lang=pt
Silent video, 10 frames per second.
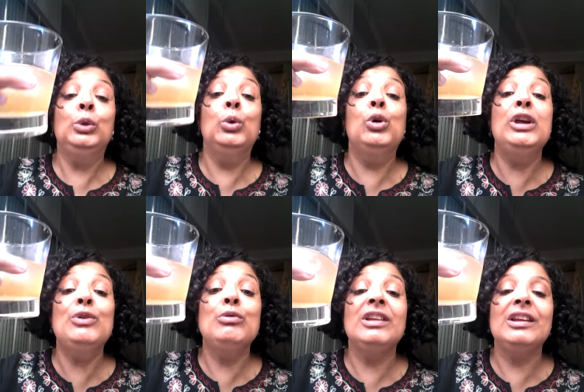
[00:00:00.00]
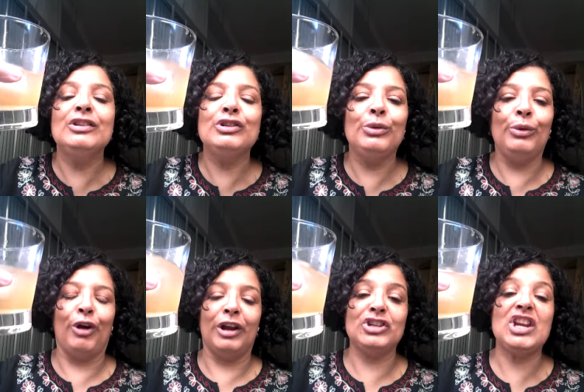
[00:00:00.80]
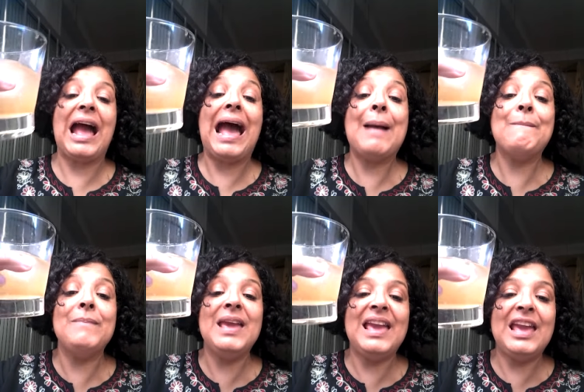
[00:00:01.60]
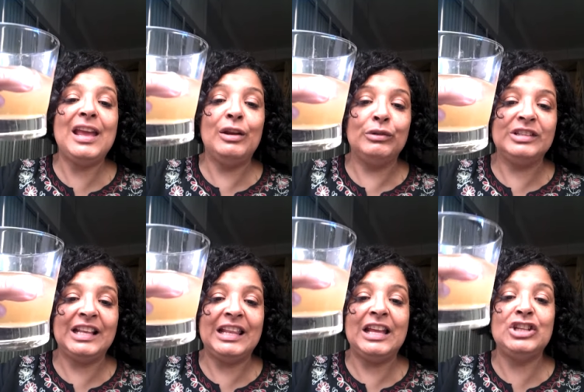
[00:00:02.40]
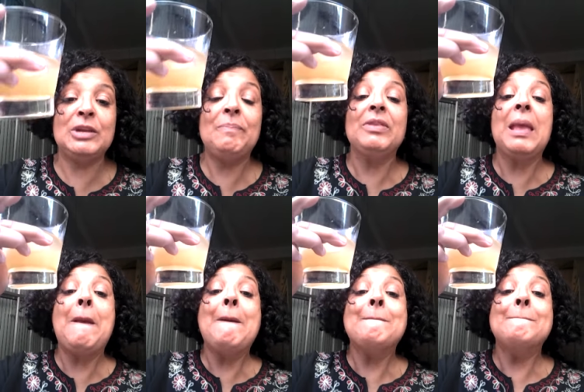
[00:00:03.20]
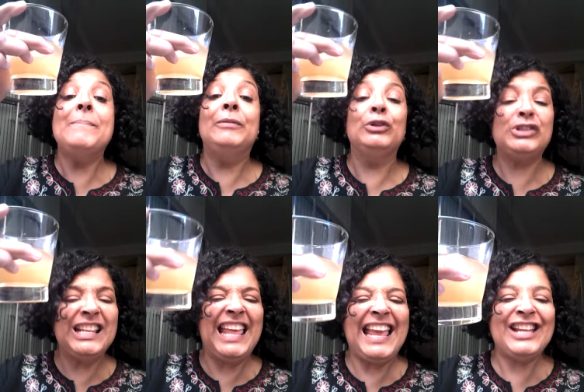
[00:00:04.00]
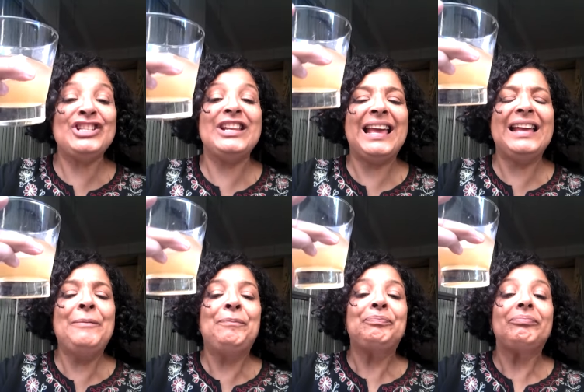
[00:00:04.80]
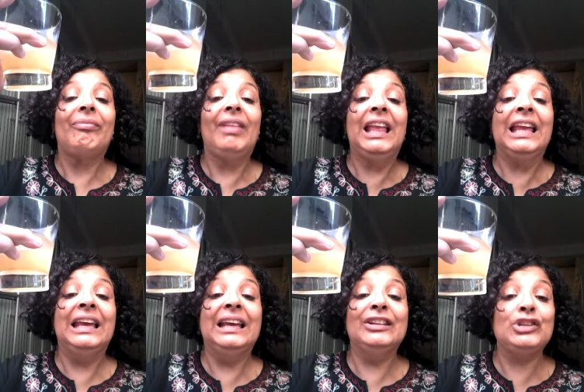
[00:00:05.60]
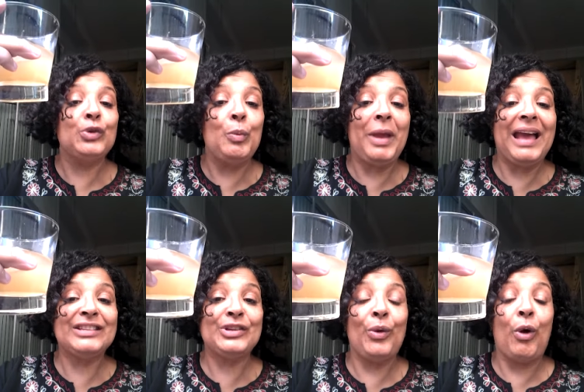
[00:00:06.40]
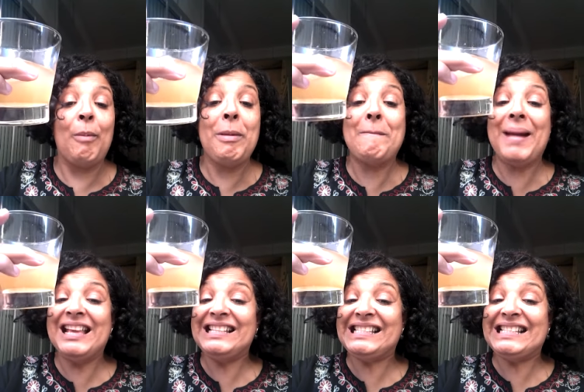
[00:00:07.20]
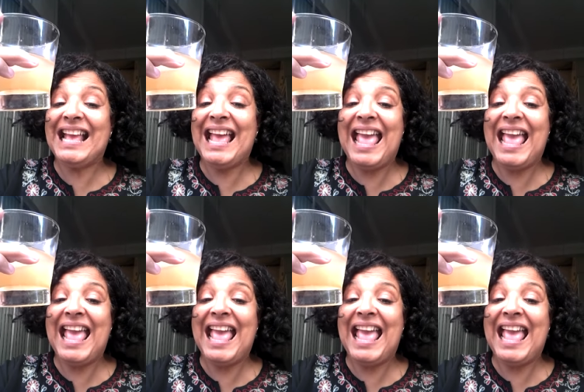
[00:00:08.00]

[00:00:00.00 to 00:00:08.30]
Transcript: do Rio Grande do Norte. Amei Lucineide, Lucineide, né? É, desculpa errar seu nome, mas